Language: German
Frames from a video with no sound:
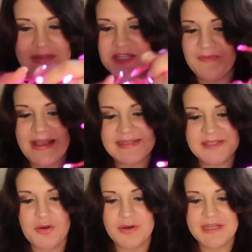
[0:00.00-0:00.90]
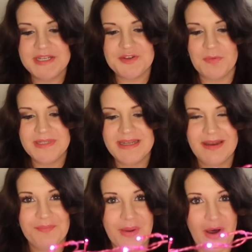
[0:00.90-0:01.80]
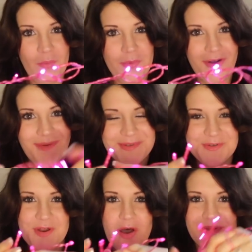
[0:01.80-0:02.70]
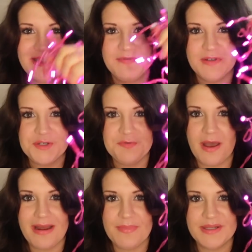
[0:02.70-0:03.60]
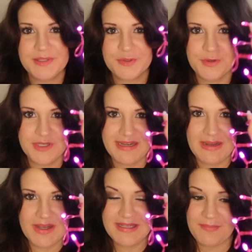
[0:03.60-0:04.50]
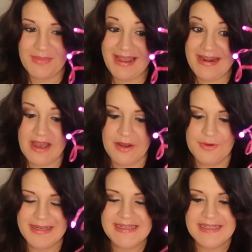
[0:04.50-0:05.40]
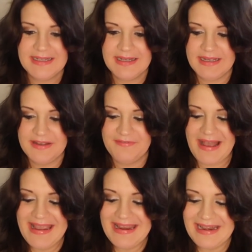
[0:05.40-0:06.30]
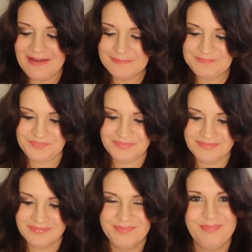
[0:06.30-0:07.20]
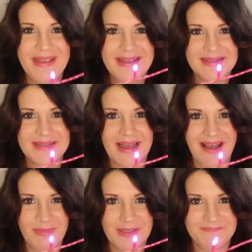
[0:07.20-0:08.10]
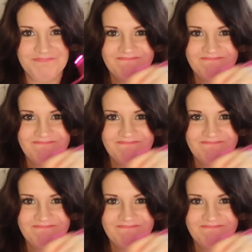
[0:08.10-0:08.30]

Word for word: Ich weiß noch nicht, ob die in den Baum kommt oder ob ich die wirklich für Annabels Küche nehme. Ich habe keine Ahnung, weil pinkes Kabel.